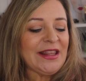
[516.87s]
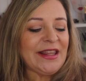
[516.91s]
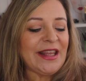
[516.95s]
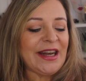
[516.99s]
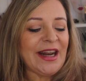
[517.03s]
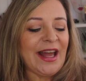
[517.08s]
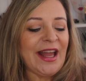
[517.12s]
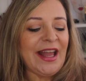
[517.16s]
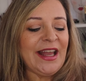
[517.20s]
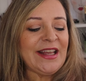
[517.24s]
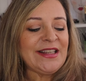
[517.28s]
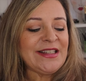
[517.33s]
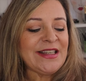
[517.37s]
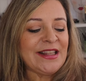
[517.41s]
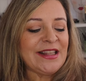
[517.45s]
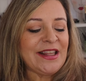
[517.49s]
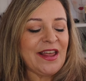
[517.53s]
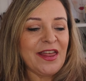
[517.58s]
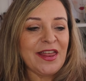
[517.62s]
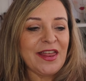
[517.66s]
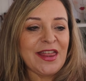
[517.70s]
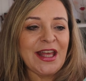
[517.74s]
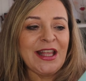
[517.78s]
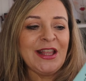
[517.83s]
Trae
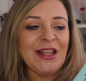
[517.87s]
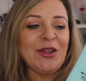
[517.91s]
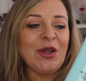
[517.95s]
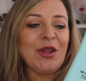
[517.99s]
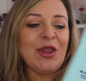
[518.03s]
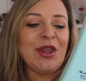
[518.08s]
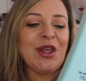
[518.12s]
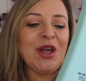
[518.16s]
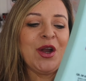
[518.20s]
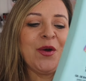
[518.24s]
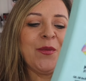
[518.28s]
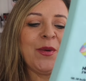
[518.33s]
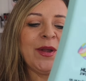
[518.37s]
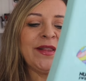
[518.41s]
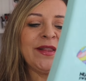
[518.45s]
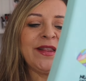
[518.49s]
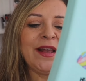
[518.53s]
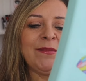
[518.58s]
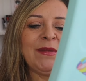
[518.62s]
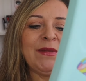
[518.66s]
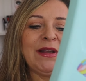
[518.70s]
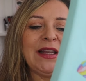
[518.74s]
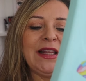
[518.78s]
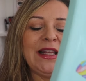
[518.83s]

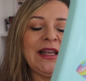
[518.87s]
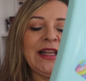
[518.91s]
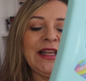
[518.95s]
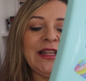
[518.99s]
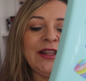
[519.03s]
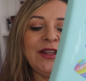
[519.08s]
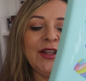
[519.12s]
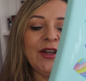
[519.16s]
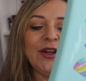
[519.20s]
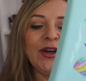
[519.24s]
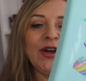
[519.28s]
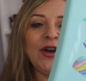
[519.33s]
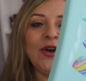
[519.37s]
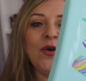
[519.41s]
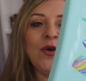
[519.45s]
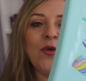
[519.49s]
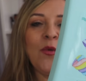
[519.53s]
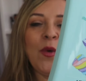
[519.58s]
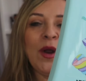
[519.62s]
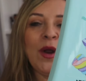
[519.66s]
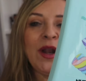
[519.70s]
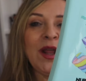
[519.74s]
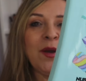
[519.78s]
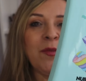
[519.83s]
750 mililitros,
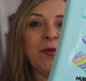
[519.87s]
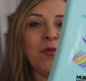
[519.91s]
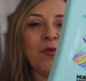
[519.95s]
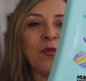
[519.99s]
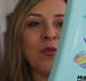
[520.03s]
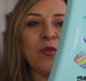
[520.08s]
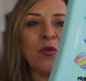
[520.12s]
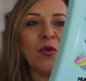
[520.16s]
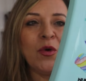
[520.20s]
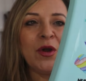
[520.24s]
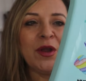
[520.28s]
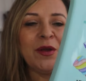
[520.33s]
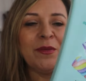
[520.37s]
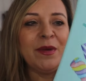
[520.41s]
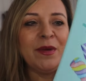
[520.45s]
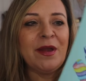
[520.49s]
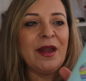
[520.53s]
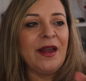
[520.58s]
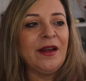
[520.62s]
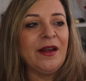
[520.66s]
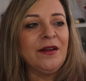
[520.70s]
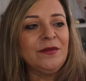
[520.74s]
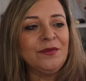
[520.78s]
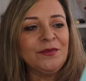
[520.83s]
huele muy
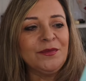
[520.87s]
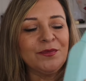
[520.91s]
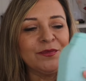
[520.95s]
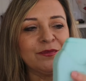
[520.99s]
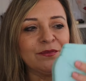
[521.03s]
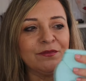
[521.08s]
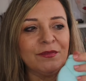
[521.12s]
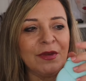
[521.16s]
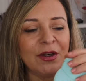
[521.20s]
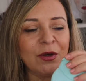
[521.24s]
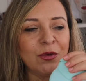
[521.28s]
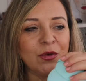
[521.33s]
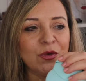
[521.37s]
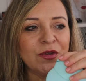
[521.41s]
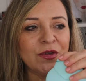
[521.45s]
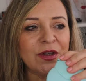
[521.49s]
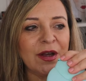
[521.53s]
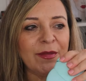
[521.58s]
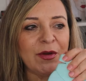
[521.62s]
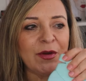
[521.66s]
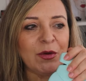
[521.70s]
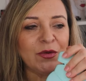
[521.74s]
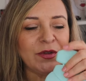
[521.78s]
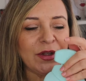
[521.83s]
bien. Me
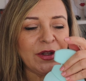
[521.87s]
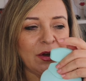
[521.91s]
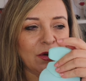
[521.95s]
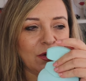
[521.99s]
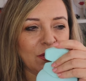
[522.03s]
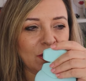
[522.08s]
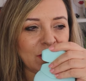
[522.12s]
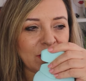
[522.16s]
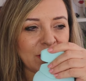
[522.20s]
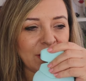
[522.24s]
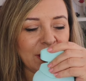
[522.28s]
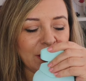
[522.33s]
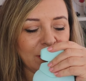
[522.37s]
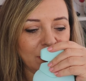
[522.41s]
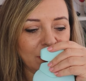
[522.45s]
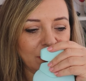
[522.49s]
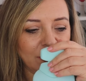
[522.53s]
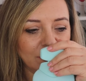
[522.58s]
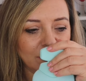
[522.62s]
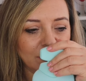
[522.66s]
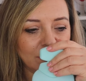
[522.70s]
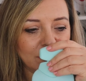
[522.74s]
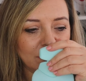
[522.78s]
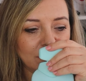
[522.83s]
gusta, me gusta el
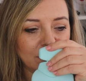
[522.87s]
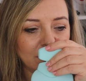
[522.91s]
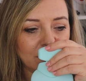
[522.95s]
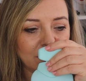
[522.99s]
olorcito.